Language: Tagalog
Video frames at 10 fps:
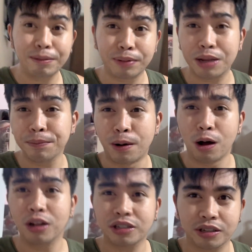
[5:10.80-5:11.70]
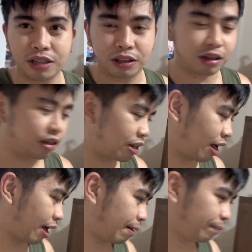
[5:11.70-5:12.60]
libreng balls dito
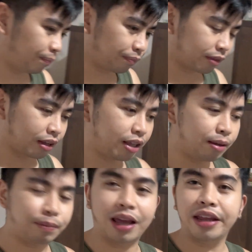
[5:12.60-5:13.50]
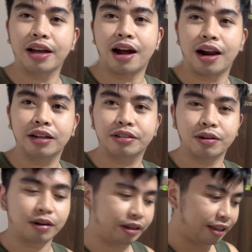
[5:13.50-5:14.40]
sa play yard.
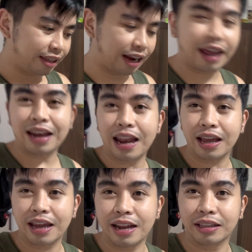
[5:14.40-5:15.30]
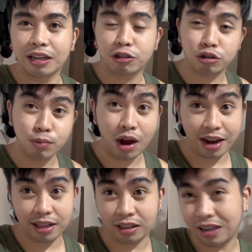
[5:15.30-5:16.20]
So, tara, ilalagay natin at subukan
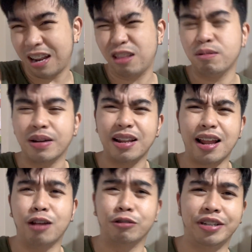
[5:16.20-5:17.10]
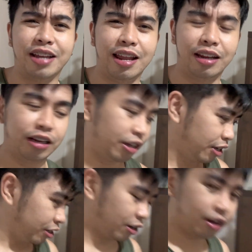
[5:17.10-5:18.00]
natin. Tingnan natin kung maglalaro si Khalil.
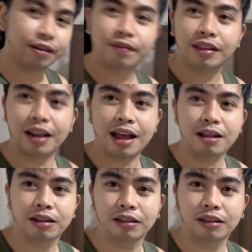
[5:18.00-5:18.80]
So, tara.